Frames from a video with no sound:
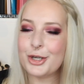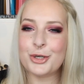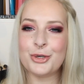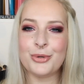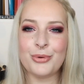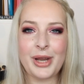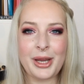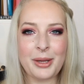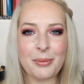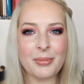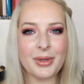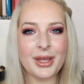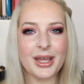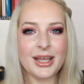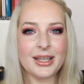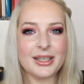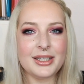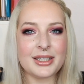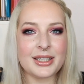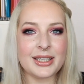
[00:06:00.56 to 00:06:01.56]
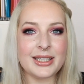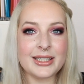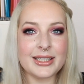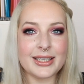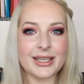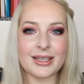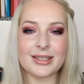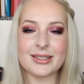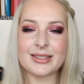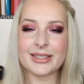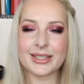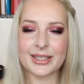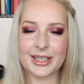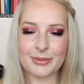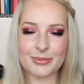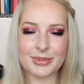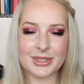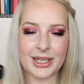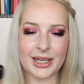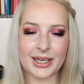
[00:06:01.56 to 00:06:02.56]
Cream, die riecht
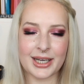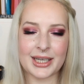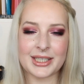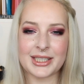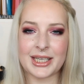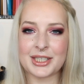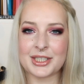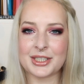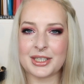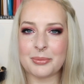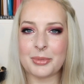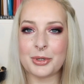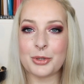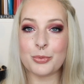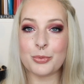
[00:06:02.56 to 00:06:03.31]
extremst lecker. Ich hatte da mal eine